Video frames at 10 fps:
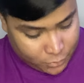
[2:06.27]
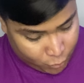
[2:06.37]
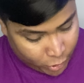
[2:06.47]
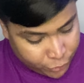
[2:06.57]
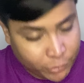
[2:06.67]

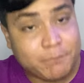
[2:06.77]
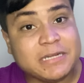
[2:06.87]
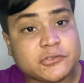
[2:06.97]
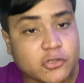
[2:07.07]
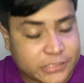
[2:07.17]
bueno, el
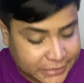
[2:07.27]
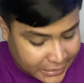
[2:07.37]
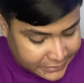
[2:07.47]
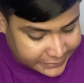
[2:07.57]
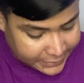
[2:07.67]
verso 7
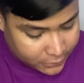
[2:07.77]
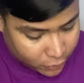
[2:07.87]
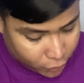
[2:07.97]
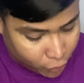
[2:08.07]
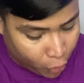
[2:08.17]
dice,
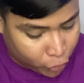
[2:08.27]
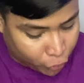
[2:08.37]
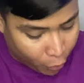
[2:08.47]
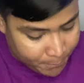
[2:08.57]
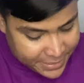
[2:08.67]
os
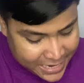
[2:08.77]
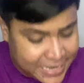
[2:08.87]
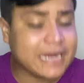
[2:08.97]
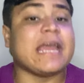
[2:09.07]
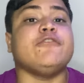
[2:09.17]

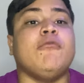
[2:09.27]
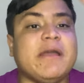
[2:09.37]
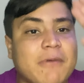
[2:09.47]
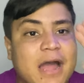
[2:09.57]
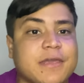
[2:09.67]
conviene que yo
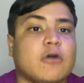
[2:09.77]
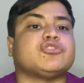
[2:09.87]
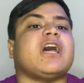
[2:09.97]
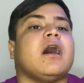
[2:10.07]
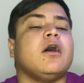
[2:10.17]
me vaya, o
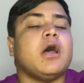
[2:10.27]
sea,